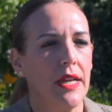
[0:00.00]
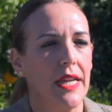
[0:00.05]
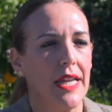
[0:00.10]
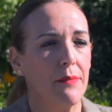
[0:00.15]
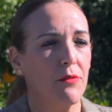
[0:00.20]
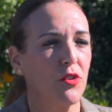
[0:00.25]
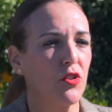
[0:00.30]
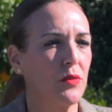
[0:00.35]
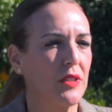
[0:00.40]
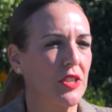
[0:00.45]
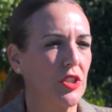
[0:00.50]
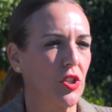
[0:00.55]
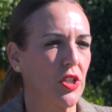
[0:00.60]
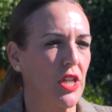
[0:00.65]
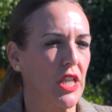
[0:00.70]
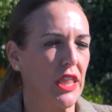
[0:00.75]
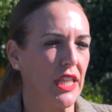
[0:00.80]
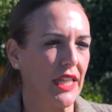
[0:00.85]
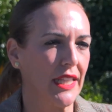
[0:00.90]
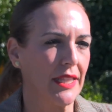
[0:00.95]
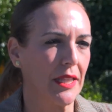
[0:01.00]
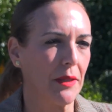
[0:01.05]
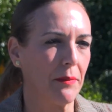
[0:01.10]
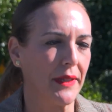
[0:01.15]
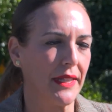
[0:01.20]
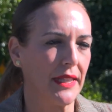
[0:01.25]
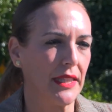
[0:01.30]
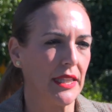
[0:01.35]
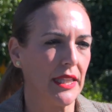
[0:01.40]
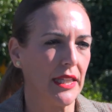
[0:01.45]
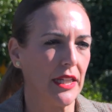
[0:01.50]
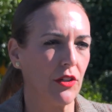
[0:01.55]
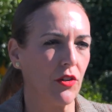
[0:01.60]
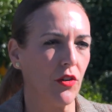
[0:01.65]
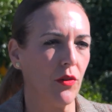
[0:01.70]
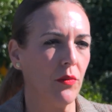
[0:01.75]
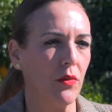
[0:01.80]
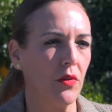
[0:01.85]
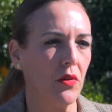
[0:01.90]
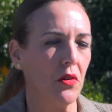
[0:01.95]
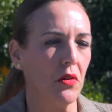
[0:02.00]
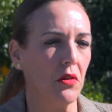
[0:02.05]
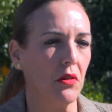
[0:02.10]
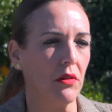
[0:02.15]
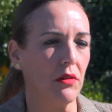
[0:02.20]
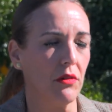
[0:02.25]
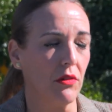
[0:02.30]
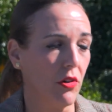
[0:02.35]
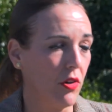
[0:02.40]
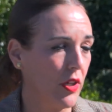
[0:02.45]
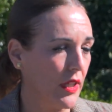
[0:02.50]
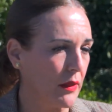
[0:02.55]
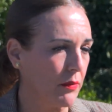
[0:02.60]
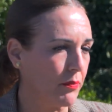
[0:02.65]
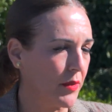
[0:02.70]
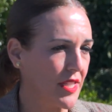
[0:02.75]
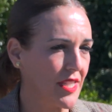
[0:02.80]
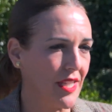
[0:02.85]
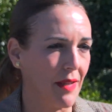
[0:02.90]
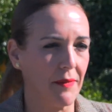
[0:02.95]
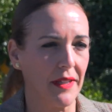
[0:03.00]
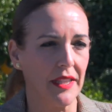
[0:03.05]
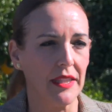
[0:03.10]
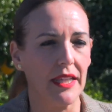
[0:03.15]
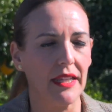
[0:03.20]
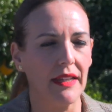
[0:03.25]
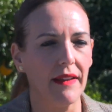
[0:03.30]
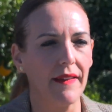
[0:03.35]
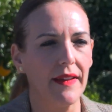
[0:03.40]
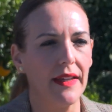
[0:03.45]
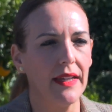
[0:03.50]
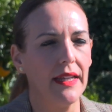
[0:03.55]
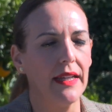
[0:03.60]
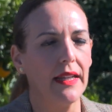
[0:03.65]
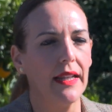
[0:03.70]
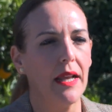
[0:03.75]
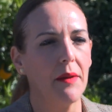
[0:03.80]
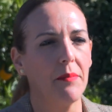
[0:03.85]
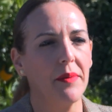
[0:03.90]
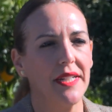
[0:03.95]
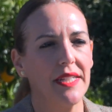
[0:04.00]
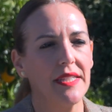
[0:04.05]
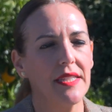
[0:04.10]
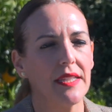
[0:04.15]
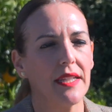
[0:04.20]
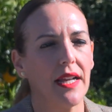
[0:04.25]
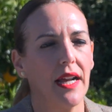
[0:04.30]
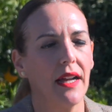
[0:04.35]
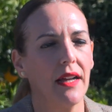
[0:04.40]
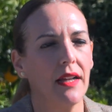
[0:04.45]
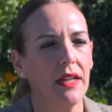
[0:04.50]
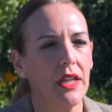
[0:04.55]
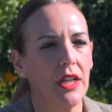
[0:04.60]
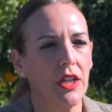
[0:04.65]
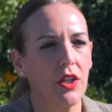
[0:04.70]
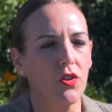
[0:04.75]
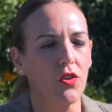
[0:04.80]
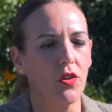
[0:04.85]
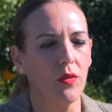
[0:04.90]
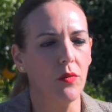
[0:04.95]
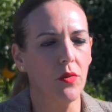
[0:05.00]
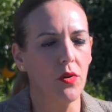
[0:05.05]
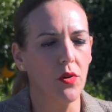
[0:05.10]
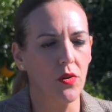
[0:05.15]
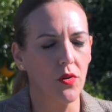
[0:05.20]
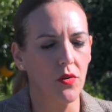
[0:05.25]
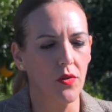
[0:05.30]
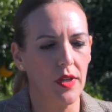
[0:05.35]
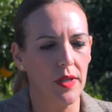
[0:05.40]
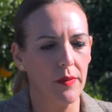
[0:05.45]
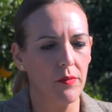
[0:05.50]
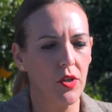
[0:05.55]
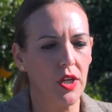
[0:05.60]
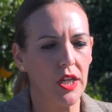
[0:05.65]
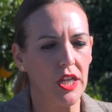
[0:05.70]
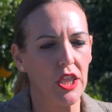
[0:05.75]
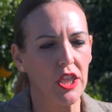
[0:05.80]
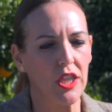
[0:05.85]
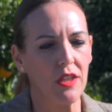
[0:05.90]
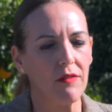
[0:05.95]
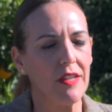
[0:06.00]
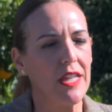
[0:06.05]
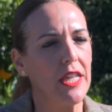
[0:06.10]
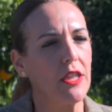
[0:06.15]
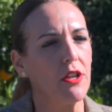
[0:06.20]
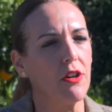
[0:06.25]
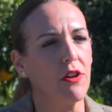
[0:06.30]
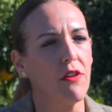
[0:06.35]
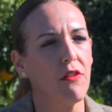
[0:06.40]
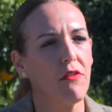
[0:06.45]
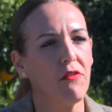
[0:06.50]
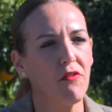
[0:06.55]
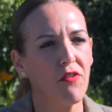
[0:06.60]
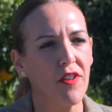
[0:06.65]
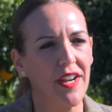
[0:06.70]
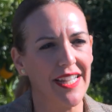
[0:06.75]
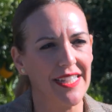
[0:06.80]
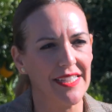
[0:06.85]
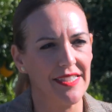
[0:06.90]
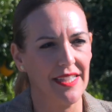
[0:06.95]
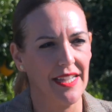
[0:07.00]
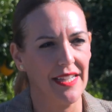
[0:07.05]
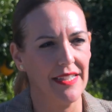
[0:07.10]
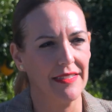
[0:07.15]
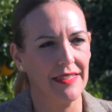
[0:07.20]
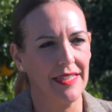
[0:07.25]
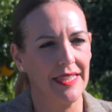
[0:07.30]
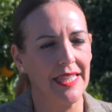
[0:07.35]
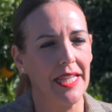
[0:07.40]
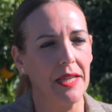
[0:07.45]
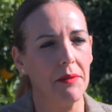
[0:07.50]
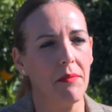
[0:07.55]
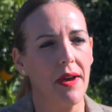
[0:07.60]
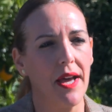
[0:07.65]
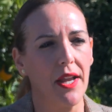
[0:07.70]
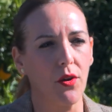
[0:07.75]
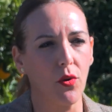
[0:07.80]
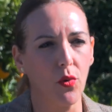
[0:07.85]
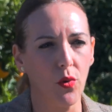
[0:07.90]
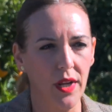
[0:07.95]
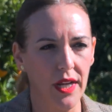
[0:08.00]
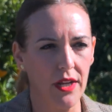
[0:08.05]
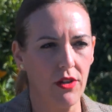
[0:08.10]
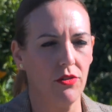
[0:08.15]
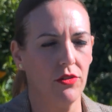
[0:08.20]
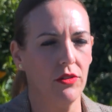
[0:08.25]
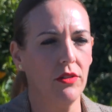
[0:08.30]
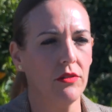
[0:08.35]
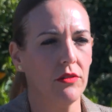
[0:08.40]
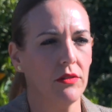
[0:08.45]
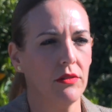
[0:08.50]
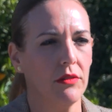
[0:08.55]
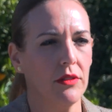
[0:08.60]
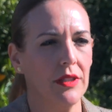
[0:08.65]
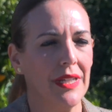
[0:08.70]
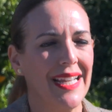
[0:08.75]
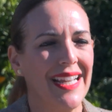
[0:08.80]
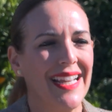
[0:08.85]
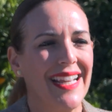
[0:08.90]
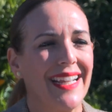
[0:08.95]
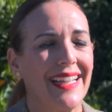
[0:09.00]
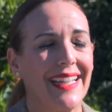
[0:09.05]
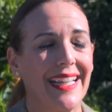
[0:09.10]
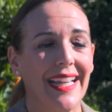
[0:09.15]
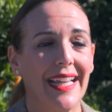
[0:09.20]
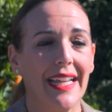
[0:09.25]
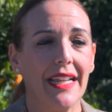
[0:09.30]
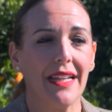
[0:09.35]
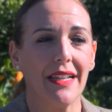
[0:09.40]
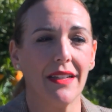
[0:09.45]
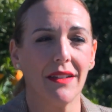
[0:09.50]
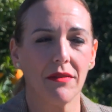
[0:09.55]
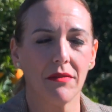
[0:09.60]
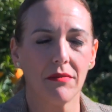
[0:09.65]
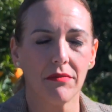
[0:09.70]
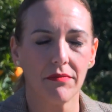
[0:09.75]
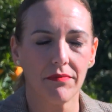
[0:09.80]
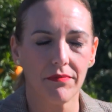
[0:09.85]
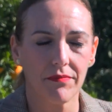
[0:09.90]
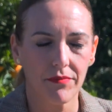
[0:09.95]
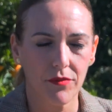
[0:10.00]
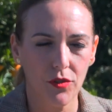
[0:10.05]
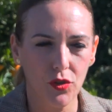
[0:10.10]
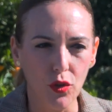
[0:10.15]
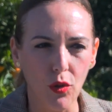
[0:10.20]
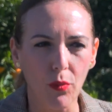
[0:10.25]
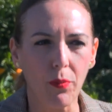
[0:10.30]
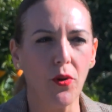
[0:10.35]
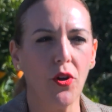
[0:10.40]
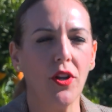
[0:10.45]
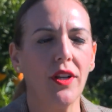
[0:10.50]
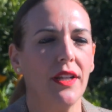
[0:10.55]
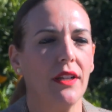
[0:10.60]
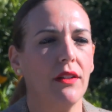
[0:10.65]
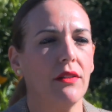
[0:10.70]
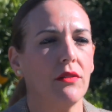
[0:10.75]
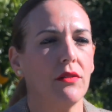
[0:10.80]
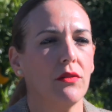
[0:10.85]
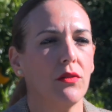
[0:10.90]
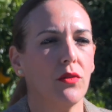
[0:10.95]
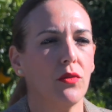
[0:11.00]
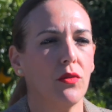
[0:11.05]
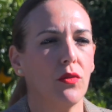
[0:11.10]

Hemos visto recientemente cómo, hoy precisamente en la prensa, cómo hemos recibido fresas de Marruecos que suponen